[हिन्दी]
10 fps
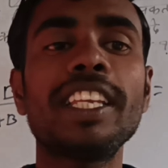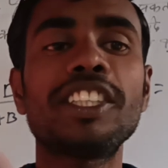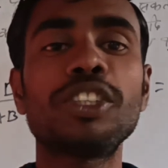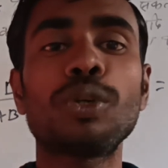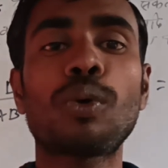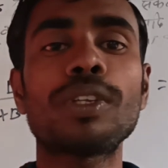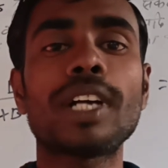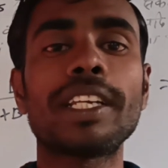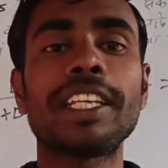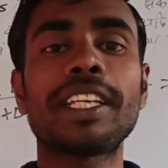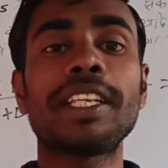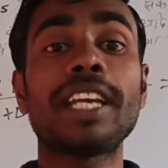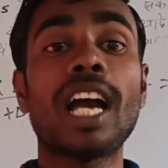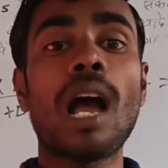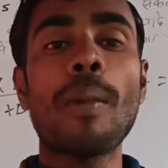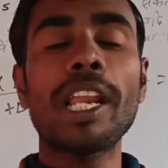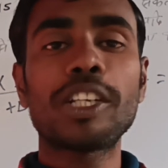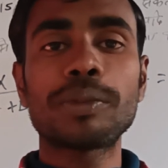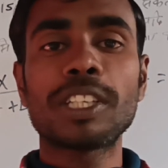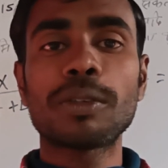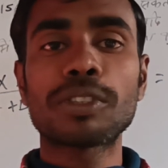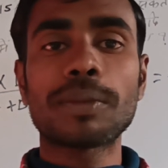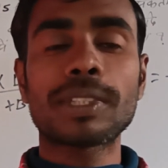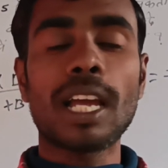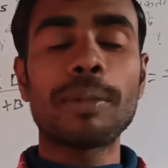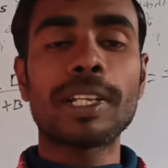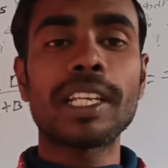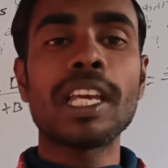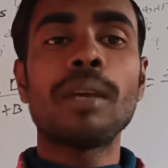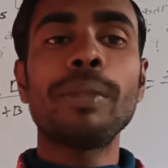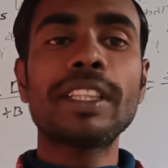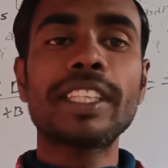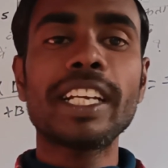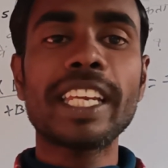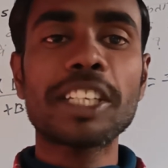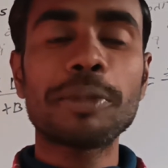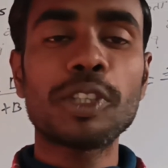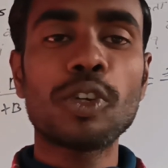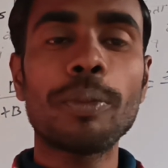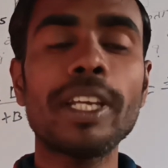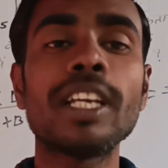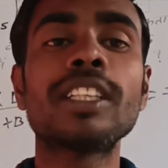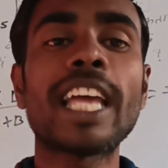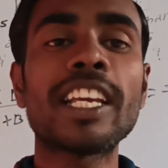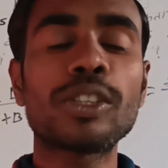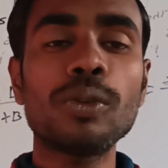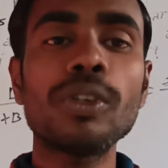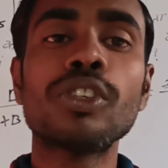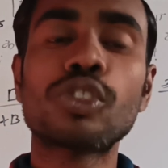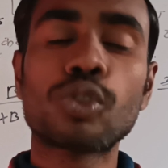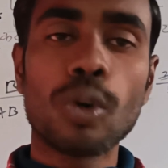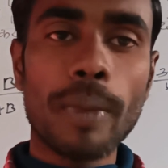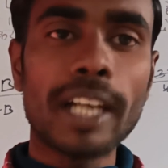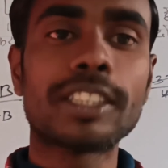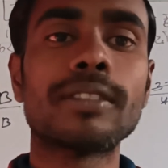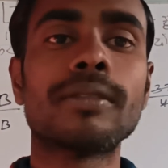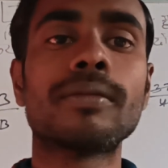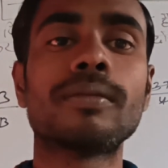नई चीज़ों को जानने के लिए हमारे यूट्यूब चैनल को सब्सक्राइब करें मिलते हैं नेक्स्ट वीडियो में थैंक यू सो मच